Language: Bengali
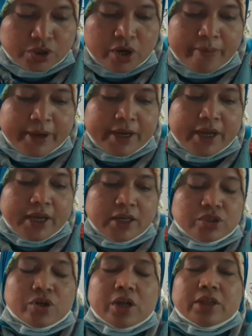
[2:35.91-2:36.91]
সবাইকে
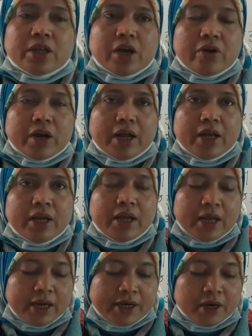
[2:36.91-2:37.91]
শ্রদ্ধা করা
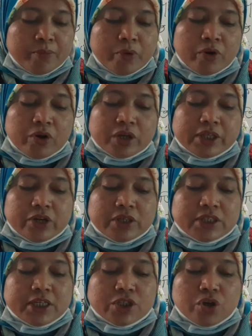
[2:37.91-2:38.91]
এটার মূল কথা
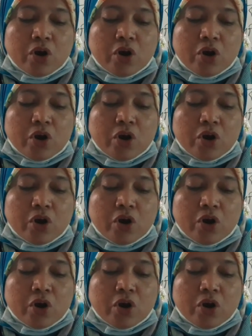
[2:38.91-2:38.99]
হচ্ছে